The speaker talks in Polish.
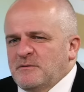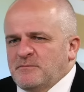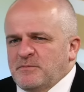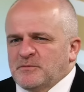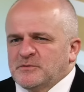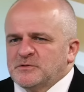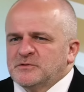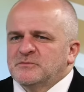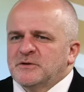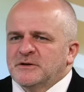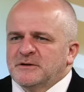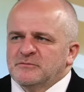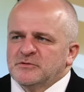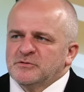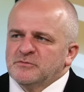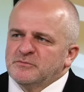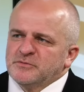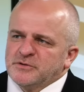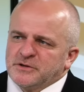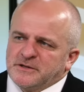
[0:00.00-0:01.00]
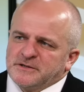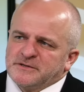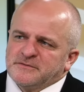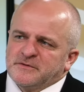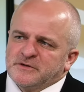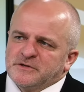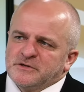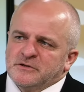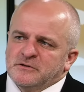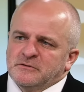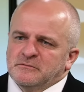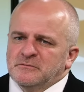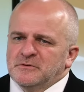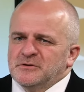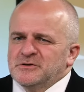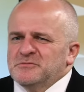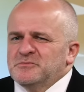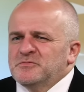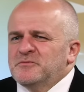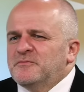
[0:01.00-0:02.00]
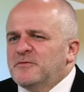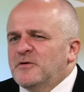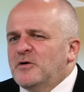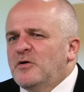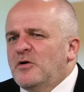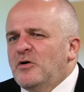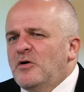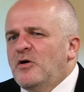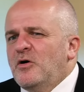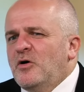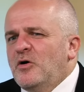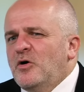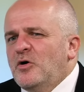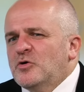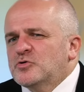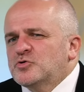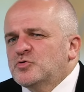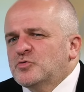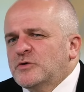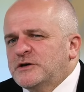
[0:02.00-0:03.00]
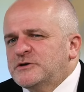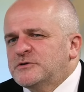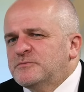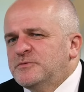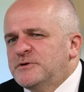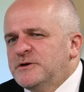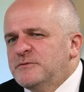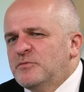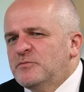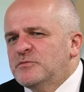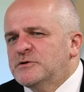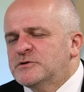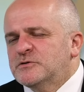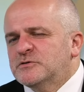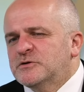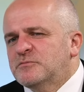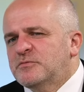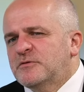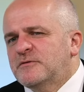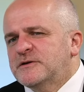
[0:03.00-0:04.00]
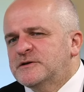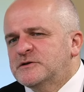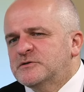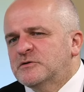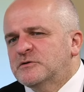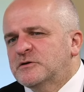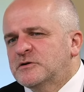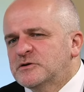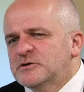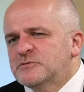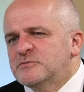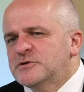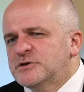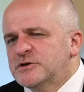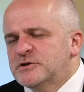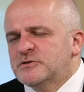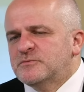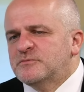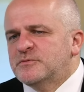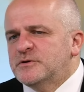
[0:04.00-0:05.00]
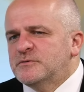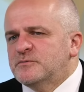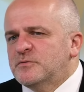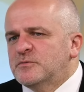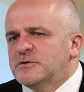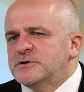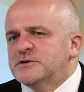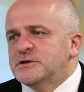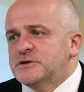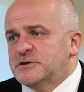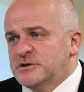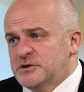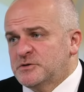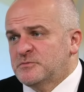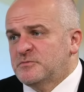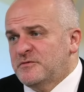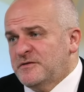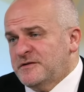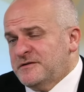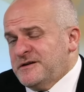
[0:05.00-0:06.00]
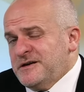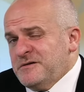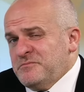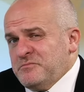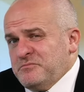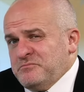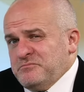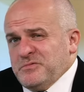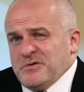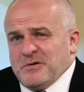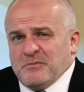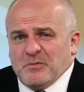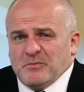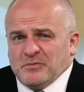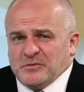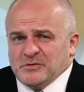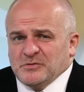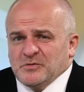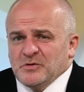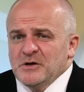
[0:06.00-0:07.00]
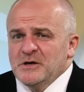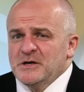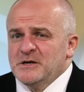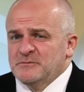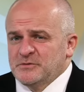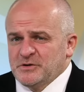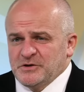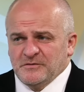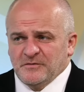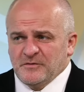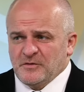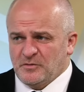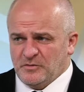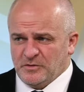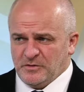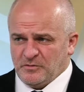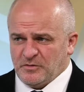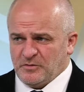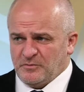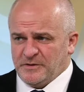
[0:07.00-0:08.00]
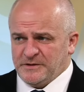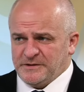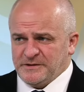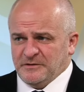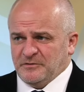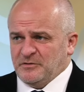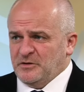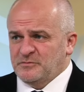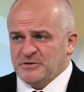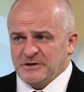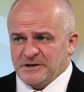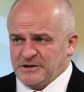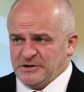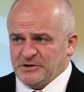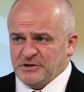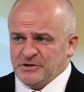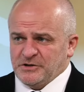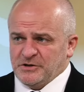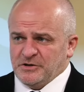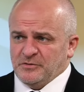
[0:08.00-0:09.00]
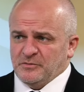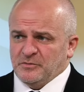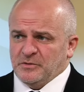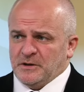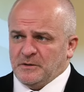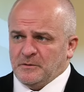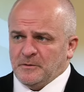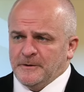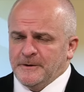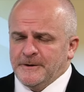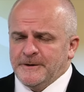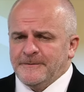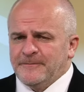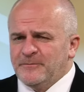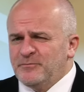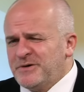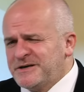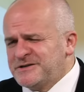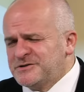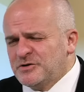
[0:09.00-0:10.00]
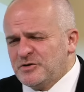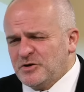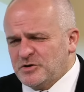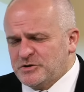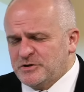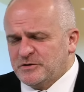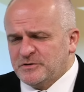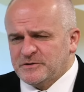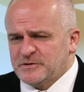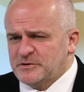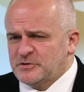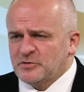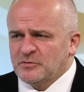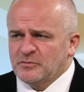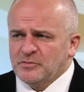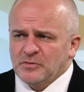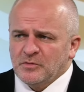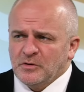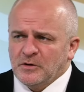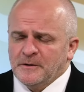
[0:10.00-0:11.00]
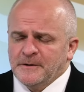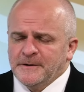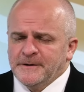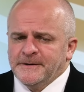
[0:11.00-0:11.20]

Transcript: po prostu na tym, żeby przekazywać, no, żeby oszukać opinię publiczną, doprowadzić do tego, żeby część opinii publicznej, część obywateli była po prostu przeciwko Unii Europejskiej. To im się na szczęście nie udało. Bardzo groźne to zresztą było.